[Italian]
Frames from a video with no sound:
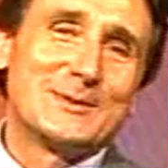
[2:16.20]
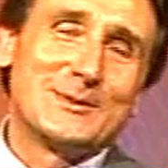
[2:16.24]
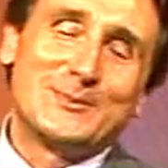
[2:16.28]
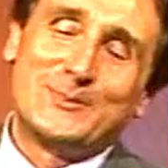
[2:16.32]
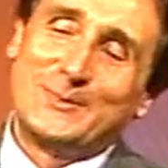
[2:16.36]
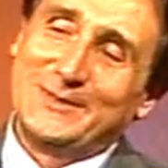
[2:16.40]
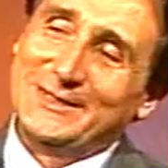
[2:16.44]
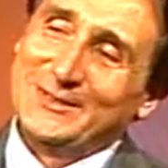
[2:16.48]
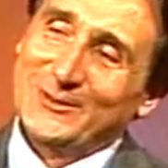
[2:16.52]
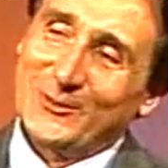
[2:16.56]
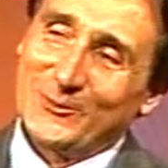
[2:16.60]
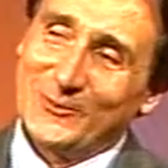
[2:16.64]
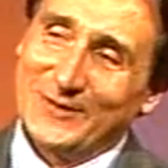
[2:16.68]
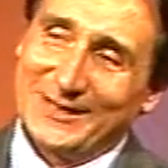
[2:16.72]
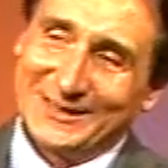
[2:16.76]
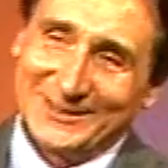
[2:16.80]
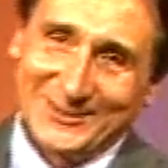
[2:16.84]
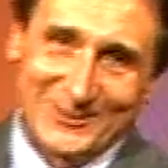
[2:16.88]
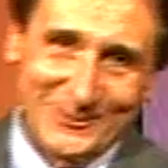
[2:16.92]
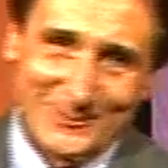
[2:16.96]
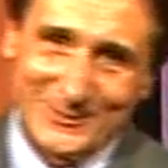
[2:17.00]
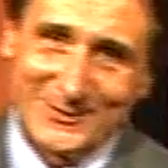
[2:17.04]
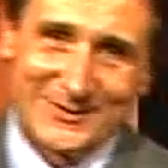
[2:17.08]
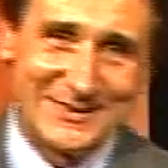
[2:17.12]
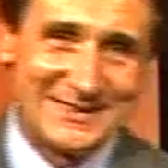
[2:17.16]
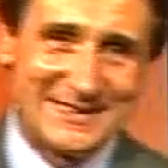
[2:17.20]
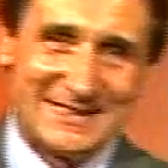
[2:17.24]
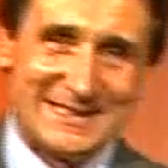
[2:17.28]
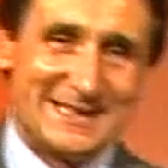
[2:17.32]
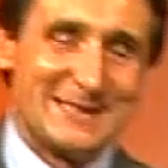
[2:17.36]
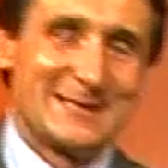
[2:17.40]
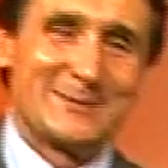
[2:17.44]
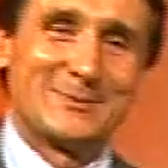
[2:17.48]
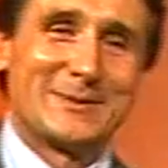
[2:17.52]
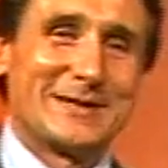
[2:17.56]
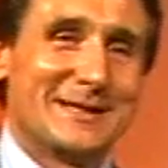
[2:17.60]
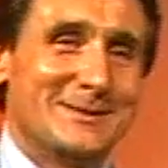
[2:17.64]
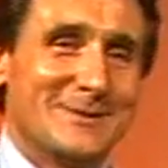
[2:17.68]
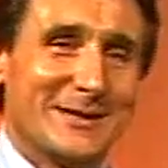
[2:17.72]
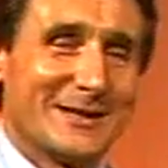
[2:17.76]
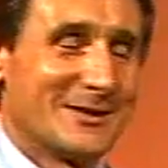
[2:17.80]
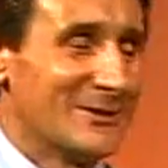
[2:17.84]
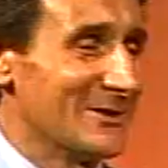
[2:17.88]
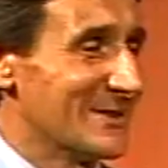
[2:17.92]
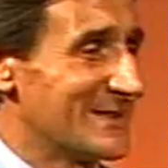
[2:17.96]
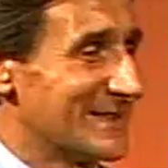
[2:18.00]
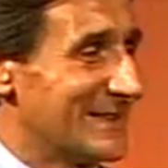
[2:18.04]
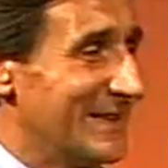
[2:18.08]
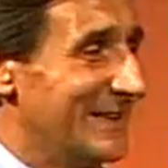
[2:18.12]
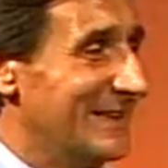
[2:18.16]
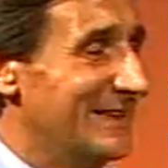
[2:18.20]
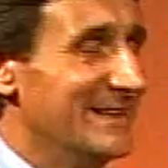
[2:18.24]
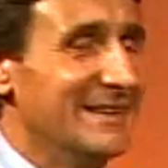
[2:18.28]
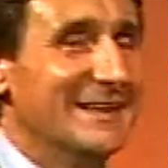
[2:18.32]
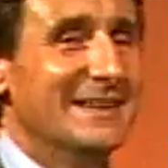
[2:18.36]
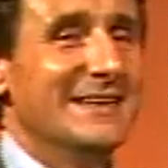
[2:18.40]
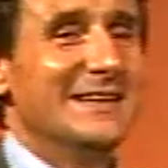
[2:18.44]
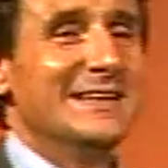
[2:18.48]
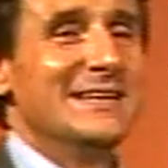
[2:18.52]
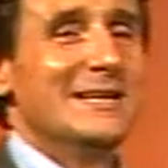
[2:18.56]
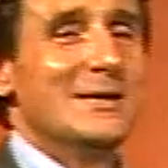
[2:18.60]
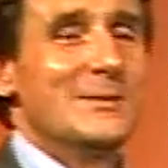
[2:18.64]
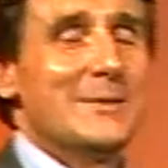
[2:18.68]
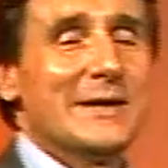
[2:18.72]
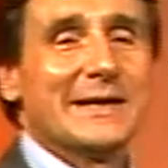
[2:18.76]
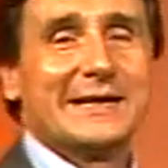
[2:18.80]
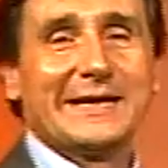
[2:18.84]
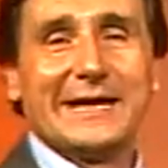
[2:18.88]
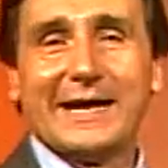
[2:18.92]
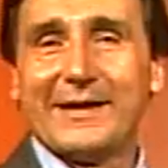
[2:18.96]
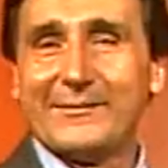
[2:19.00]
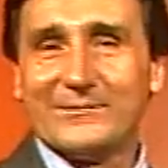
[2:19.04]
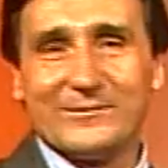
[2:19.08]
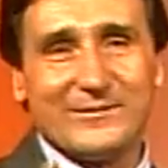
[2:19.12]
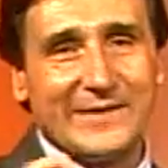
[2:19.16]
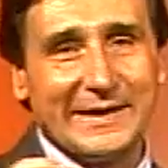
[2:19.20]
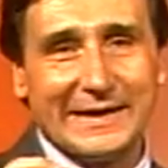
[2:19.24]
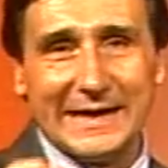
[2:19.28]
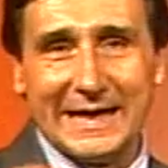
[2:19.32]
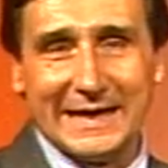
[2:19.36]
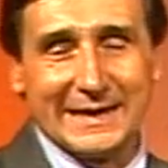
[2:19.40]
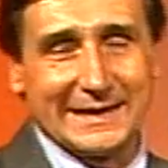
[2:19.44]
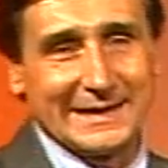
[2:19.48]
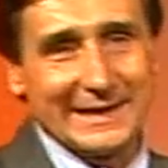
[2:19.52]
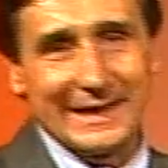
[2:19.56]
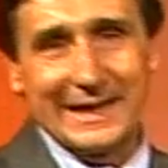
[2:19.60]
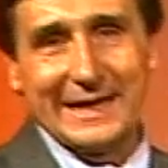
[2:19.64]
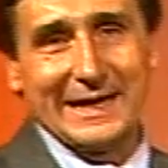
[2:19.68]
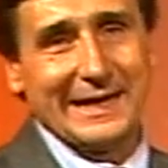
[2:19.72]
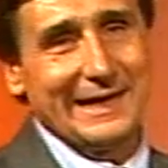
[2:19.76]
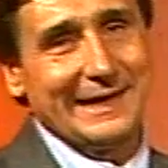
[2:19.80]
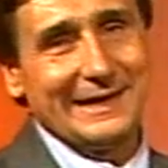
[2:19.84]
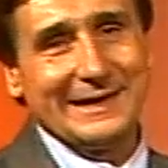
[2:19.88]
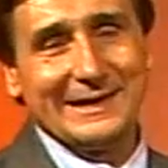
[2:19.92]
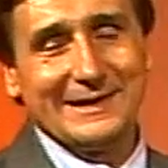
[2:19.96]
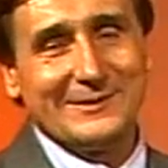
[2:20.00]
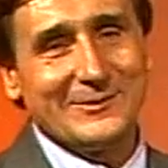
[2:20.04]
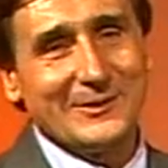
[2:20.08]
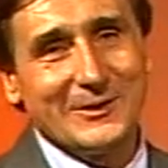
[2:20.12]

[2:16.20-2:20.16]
Peppino eh. quando poi si esprime Poi bisogna... Così. Eh, perché, pane, pane, vedete, vino al eh, vino.